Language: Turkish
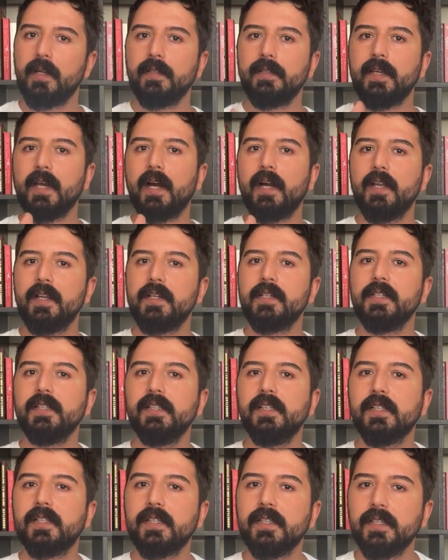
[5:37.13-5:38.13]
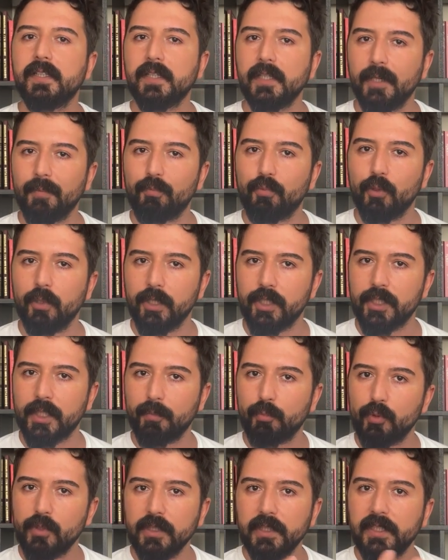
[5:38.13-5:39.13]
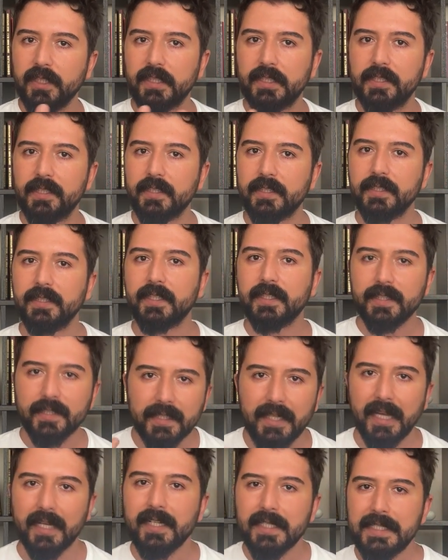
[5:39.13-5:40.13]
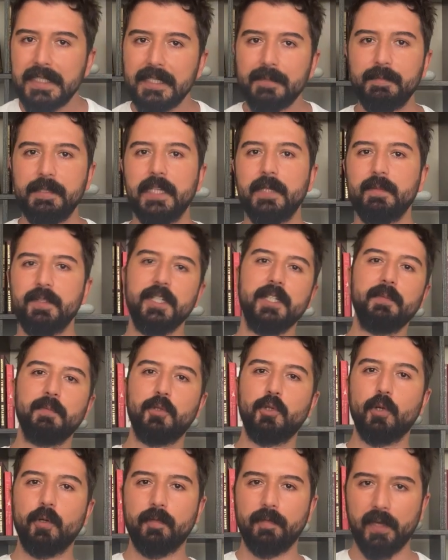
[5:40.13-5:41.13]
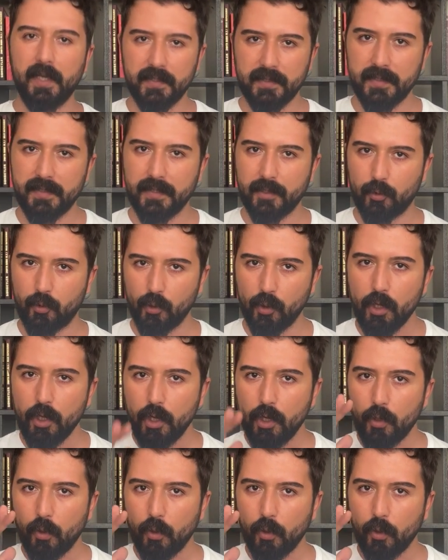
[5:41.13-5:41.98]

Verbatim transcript: Diğerleri ılıklık yapıyor işte. Bu ılıklıklıklar benim canımı çok fazla sıkıyor.